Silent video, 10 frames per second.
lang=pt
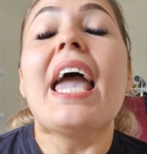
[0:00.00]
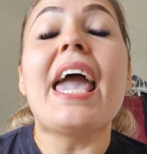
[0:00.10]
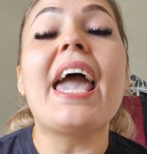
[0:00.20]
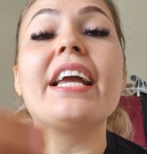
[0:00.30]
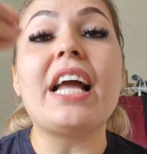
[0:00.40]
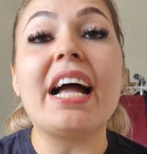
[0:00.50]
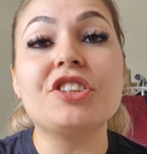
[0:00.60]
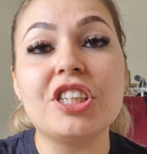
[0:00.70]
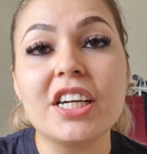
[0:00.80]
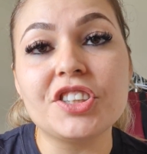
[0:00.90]
Ei,
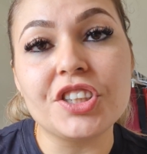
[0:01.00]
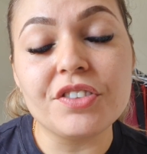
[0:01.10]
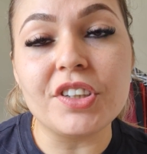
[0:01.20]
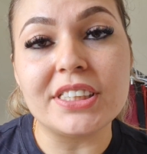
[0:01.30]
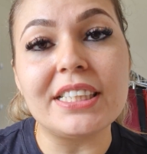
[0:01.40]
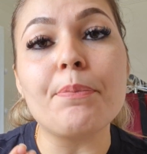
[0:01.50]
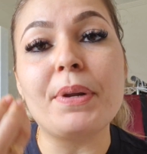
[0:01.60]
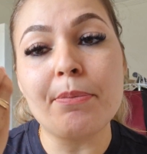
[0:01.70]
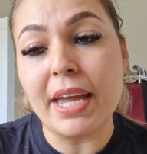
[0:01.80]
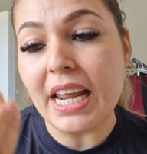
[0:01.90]
adiante de você,
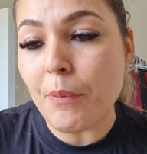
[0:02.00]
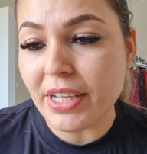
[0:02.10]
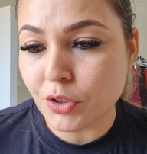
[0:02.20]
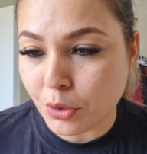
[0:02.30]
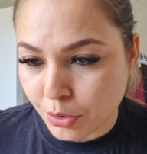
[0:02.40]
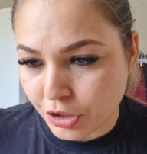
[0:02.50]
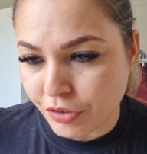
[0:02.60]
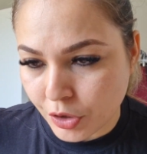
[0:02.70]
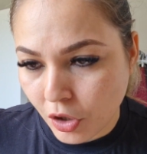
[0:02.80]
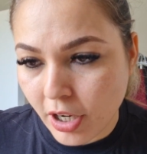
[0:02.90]
primeiro, há um escudo de
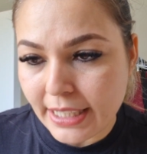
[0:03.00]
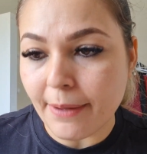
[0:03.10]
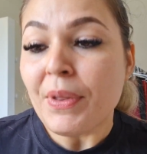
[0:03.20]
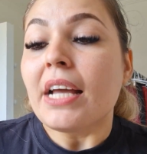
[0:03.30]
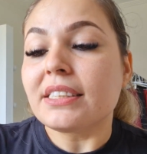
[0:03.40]
vitória.